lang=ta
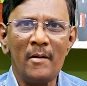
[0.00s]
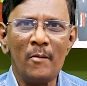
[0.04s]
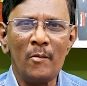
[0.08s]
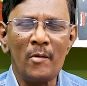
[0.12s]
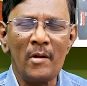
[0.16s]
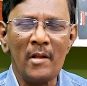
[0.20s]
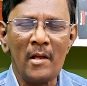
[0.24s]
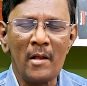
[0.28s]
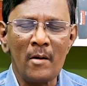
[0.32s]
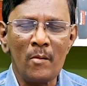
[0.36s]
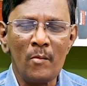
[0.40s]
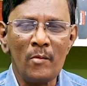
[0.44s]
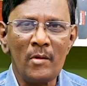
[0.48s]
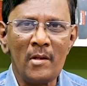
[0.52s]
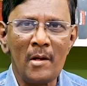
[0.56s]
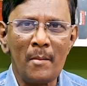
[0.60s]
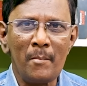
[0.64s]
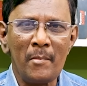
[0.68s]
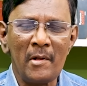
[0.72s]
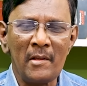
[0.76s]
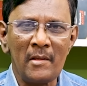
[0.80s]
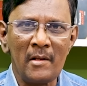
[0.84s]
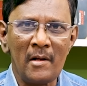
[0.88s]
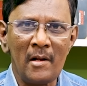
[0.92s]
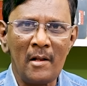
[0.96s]
ஒரு இரநூத்தி
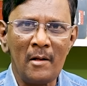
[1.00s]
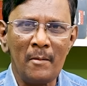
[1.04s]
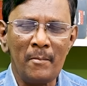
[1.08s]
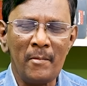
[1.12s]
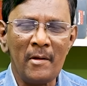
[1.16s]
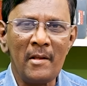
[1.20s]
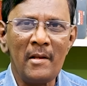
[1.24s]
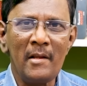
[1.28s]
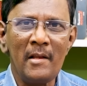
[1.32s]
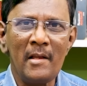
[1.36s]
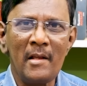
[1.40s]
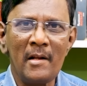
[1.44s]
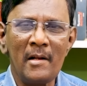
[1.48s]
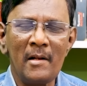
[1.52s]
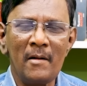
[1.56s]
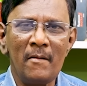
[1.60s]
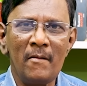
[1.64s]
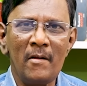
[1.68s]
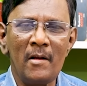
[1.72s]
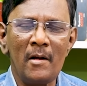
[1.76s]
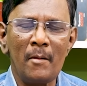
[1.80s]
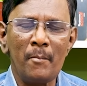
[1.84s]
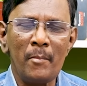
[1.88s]
ஐம்பத்தி நாலு பேர் ஏற்கனவே